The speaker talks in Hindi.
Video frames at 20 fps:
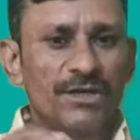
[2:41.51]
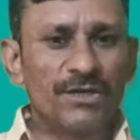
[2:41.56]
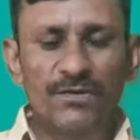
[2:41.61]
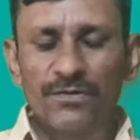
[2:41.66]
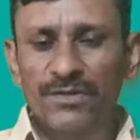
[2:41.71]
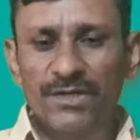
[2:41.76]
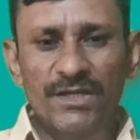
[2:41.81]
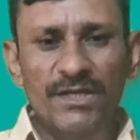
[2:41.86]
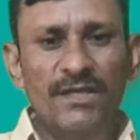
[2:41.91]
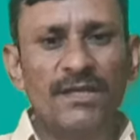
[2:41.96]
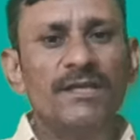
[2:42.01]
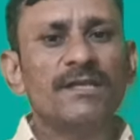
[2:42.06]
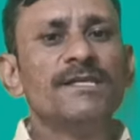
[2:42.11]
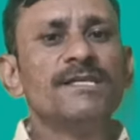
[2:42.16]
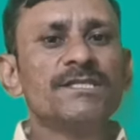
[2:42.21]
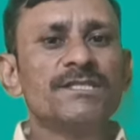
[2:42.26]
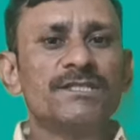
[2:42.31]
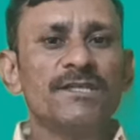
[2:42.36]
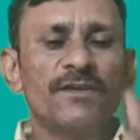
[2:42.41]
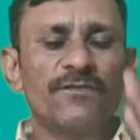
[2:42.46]
ड्यूटी
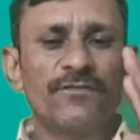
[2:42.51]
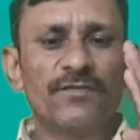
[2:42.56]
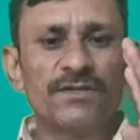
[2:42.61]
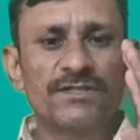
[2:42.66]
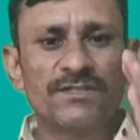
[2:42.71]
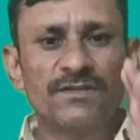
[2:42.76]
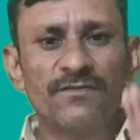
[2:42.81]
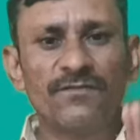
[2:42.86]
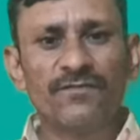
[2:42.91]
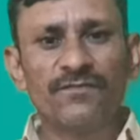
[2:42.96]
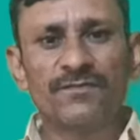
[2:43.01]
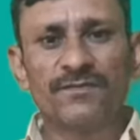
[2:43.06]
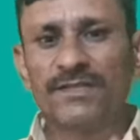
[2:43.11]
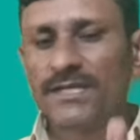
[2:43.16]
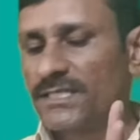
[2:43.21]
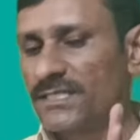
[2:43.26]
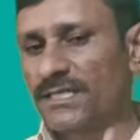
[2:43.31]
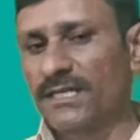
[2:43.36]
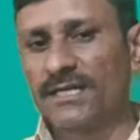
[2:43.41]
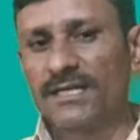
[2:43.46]
सिर्फ और सिर्फ
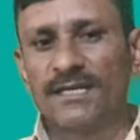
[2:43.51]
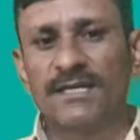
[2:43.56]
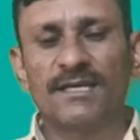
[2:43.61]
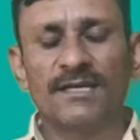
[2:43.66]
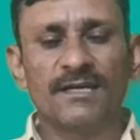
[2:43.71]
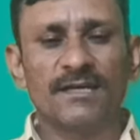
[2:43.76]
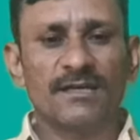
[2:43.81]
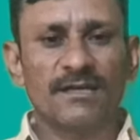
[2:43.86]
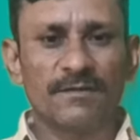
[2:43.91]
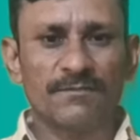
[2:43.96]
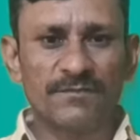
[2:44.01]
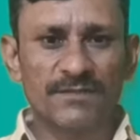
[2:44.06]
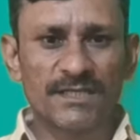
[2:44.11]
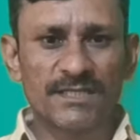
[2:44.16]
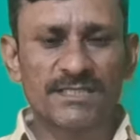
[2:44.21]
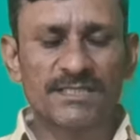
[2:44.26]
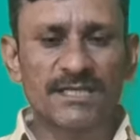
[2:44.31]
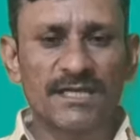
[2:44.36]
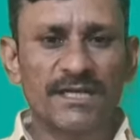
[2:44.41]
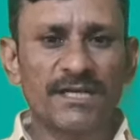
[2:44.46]
10 घंटा अब
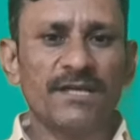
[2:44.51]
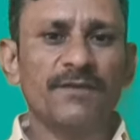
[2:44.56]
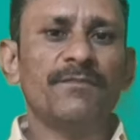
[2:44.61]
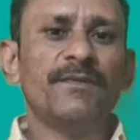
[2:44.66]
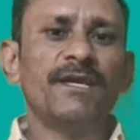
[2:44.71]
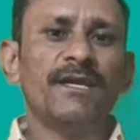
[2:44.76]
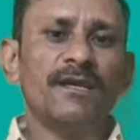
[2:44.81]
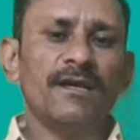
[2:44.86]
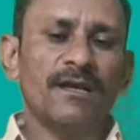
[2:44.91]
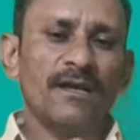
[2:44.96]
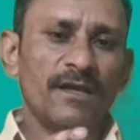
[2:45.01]
10 घंटे में